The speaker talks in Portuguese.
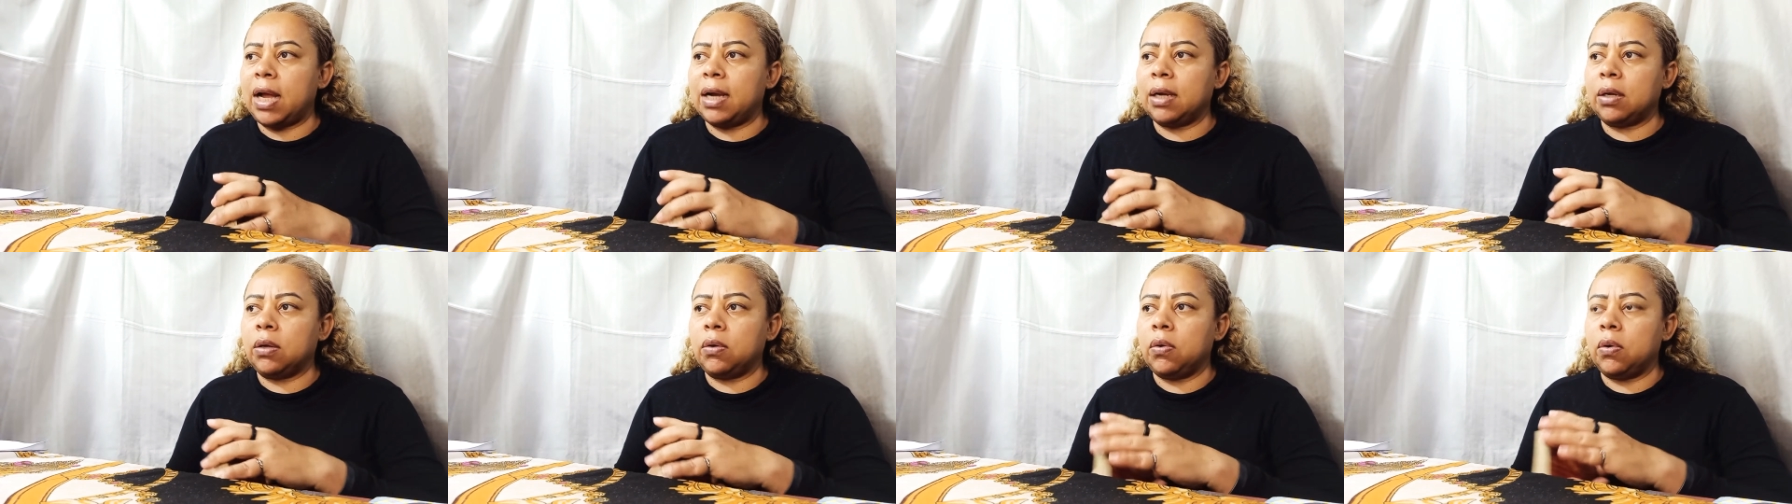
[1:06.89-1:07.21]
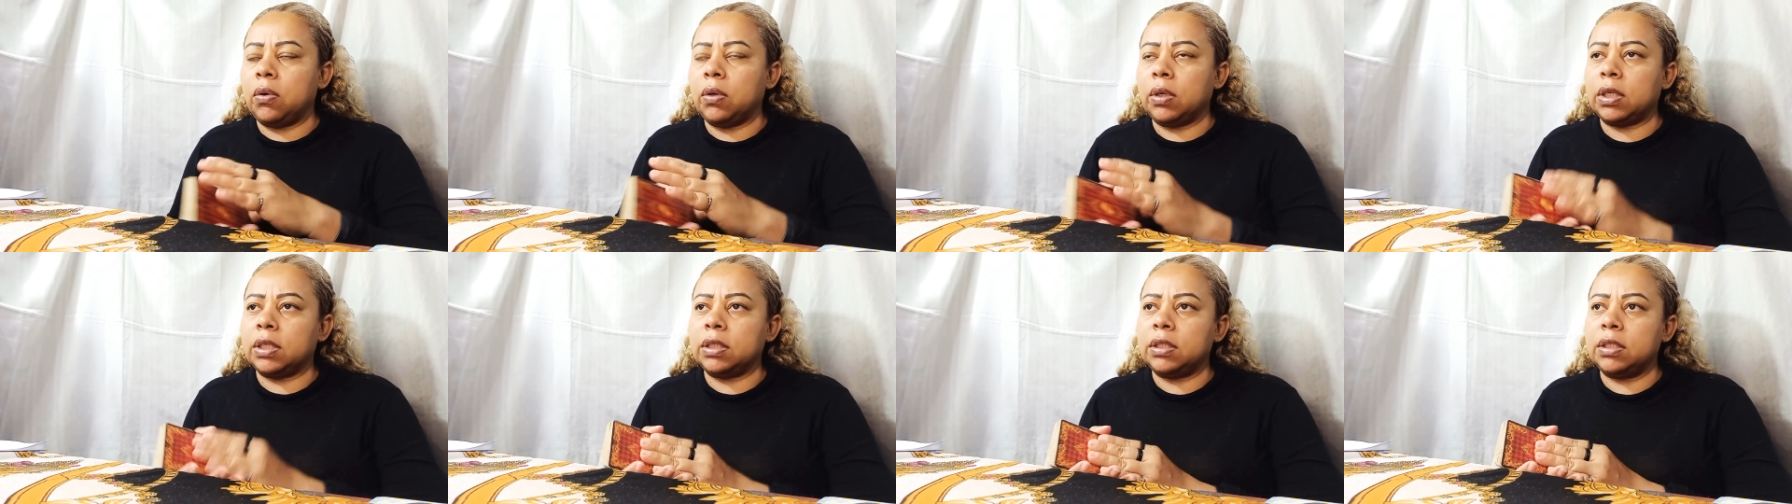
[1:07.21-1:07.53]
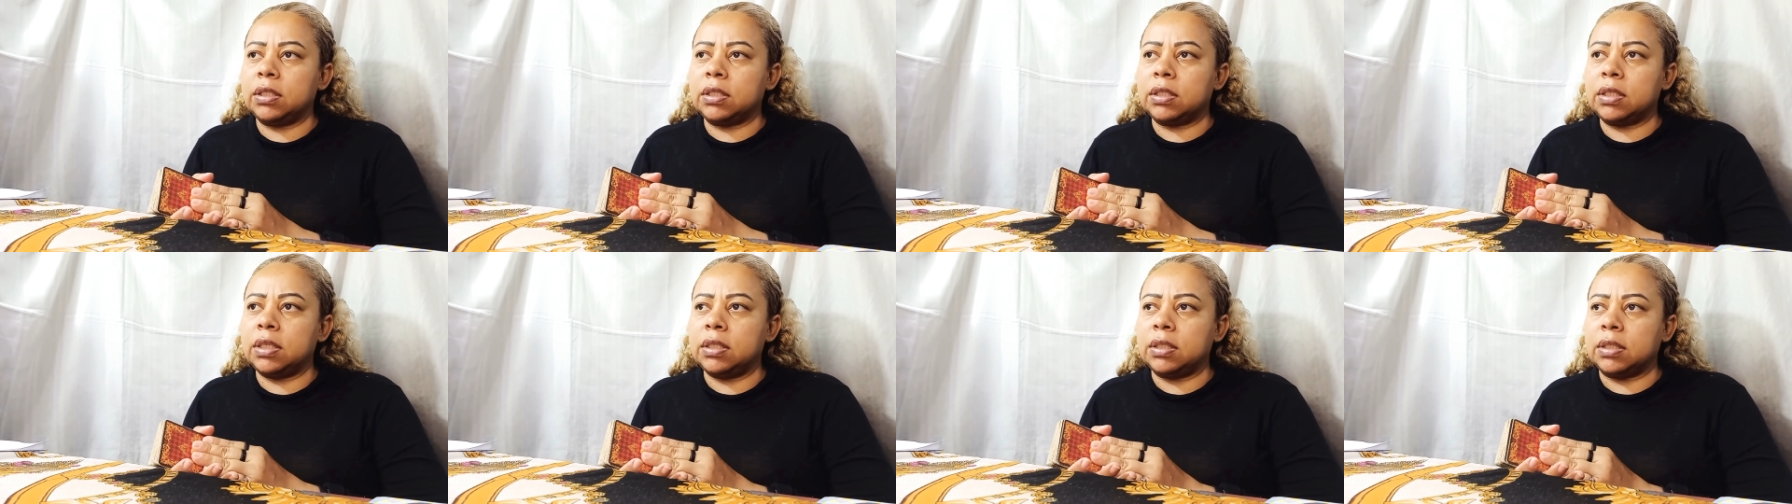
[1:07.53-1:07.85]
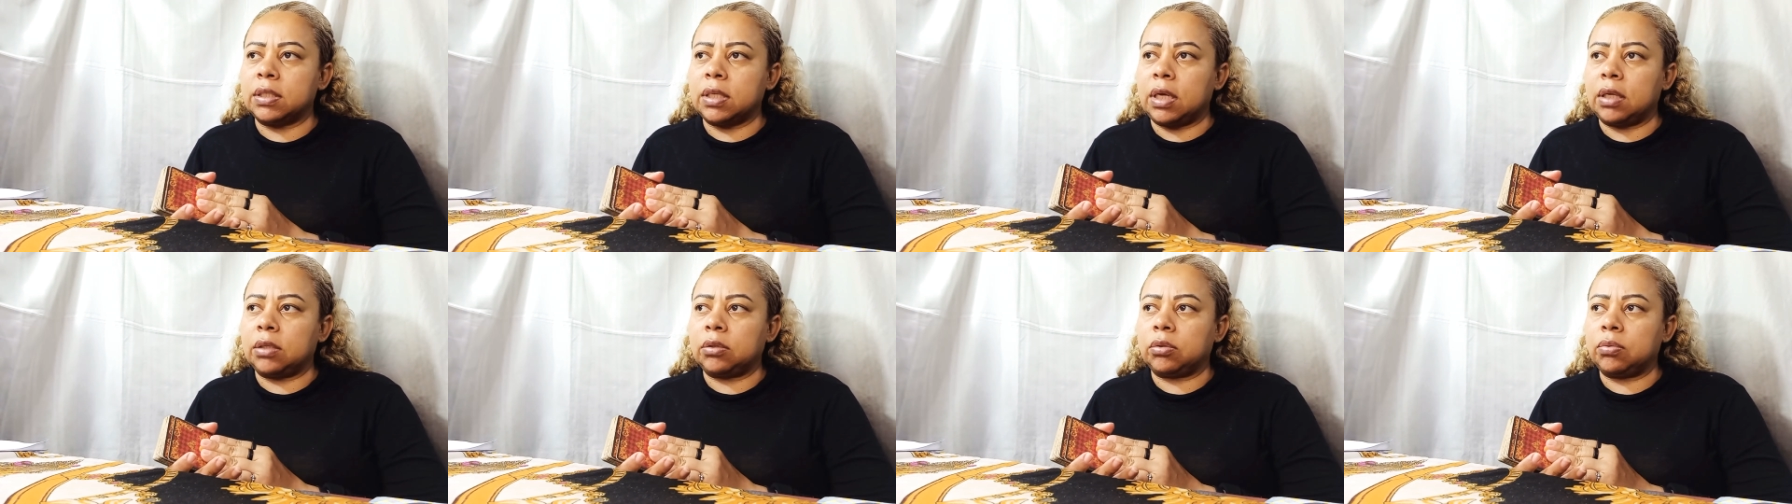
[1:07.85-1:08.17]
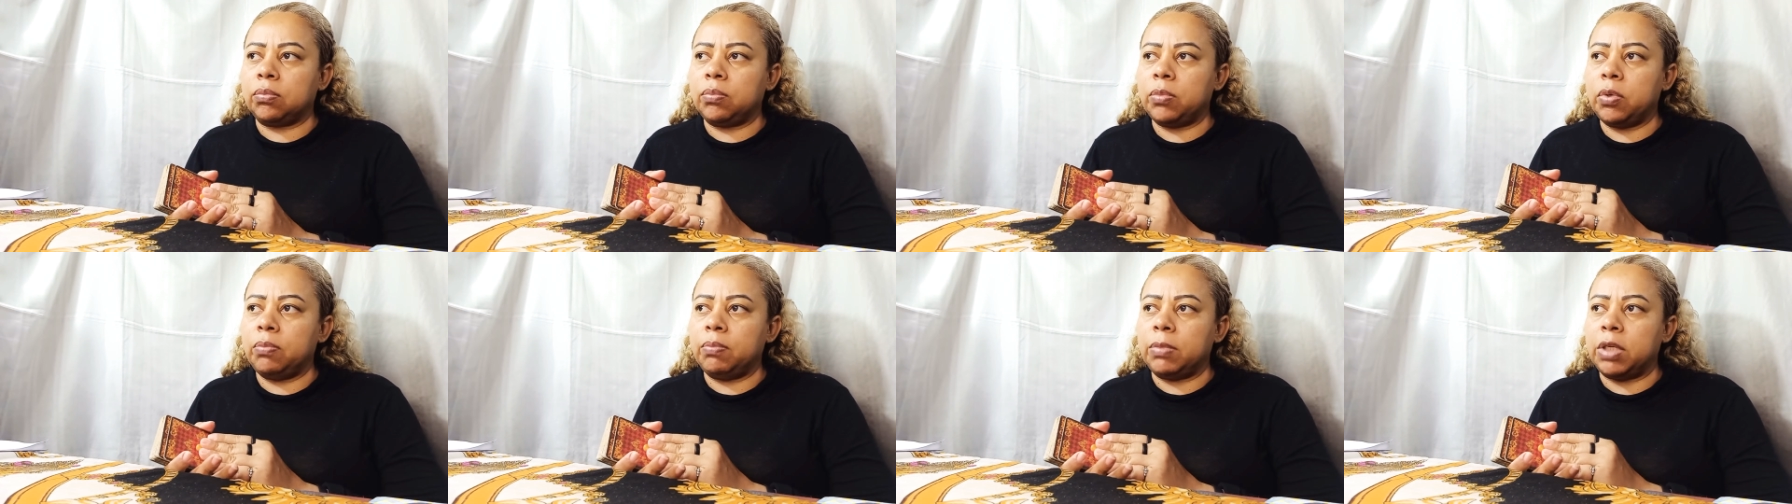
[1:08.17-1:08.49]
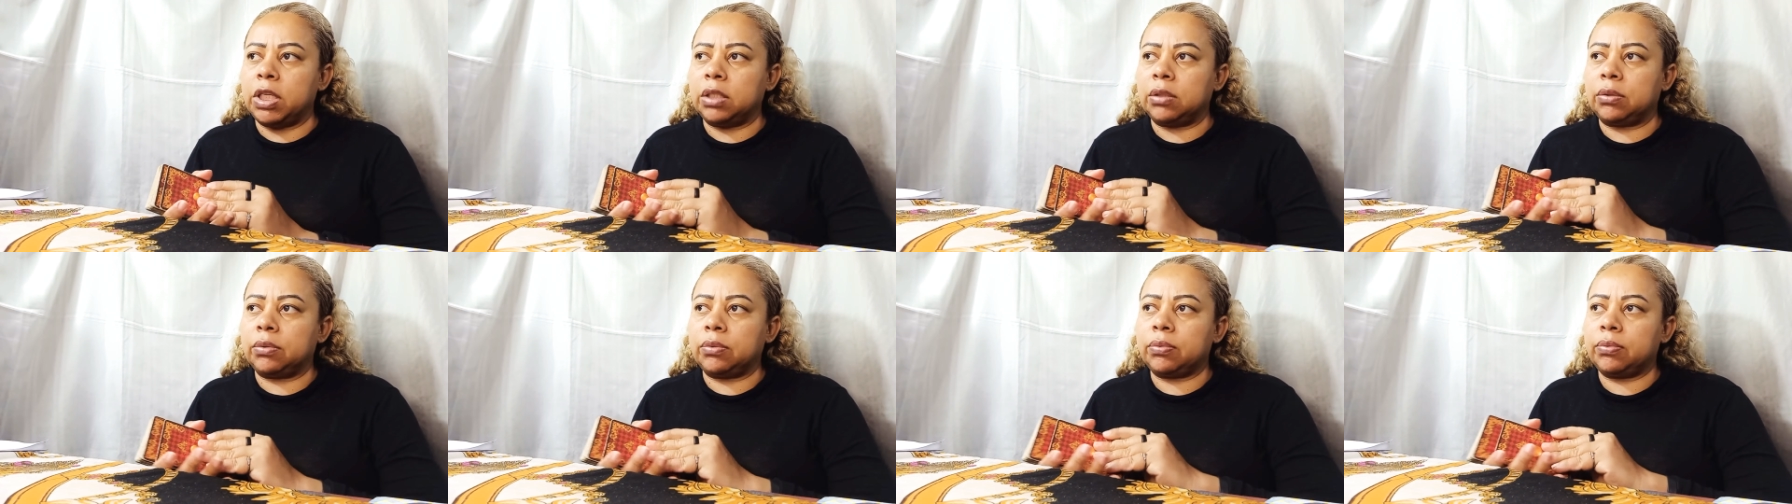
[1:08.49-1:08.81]
agora, nesse exato
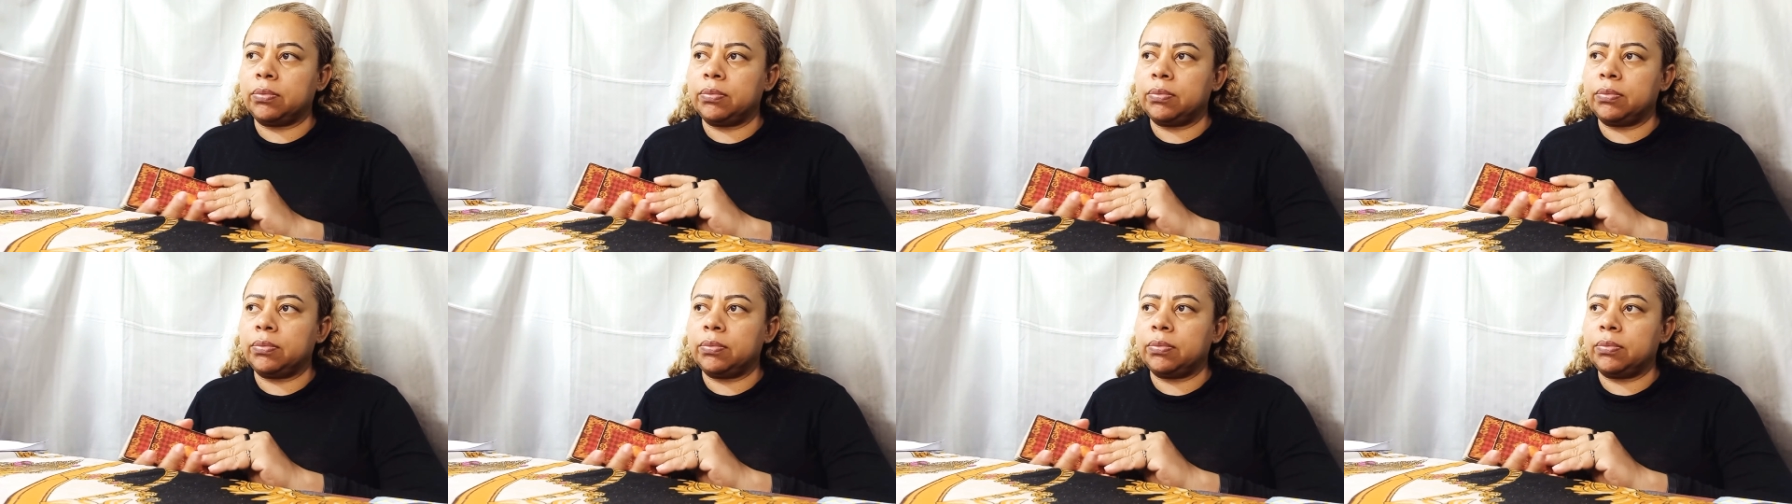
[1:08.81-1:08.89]
momento.